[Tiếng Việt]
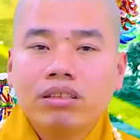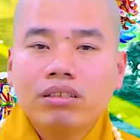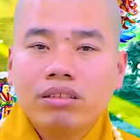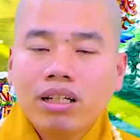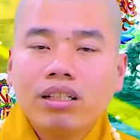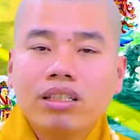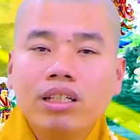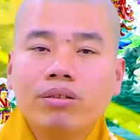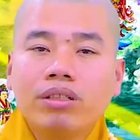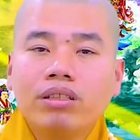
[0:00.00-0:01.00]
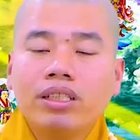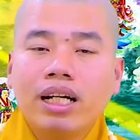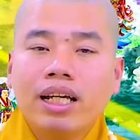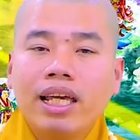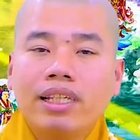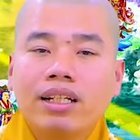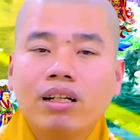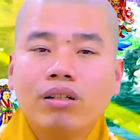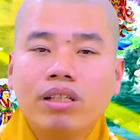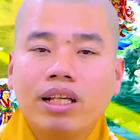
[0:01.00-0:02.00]
rất là nhiều người đã nghe những đức
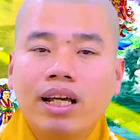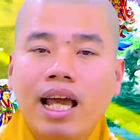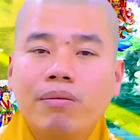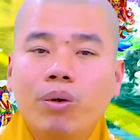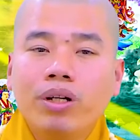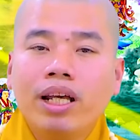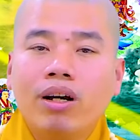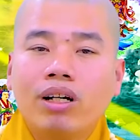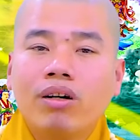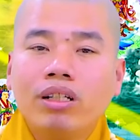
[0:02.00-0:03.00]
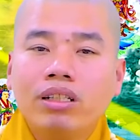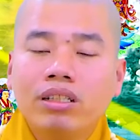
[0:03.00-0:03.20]
nói chuyện hai buổi này họ nói